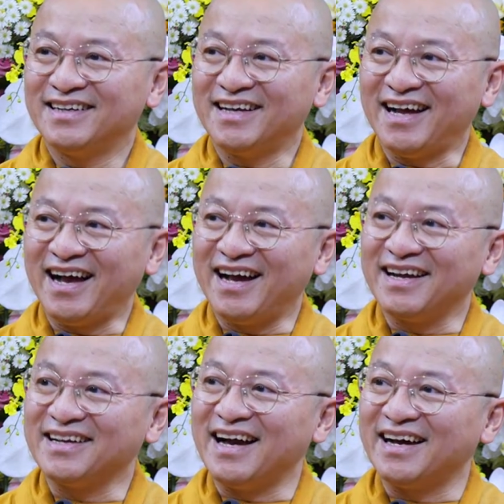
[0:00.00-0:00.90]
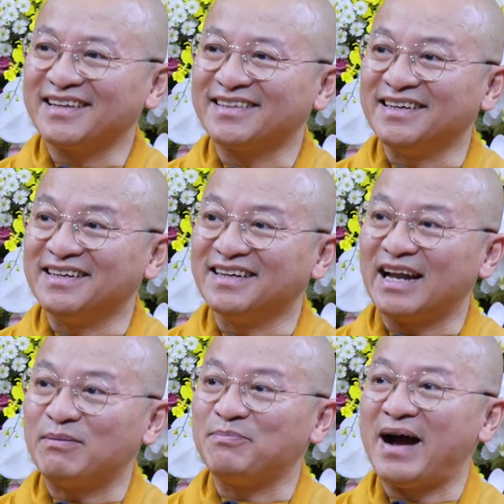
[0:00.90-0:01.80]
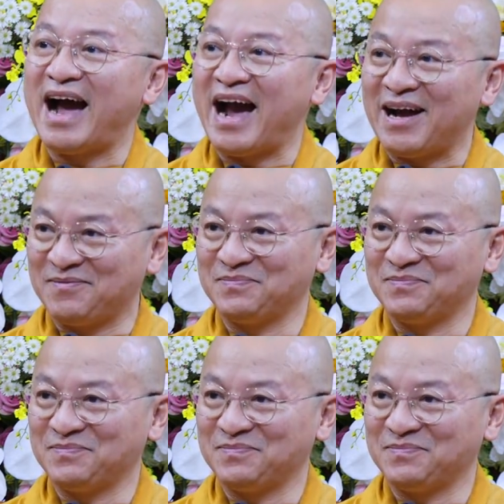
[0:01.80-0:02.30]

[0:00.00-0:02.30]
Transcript: Ai đã từng làm bà,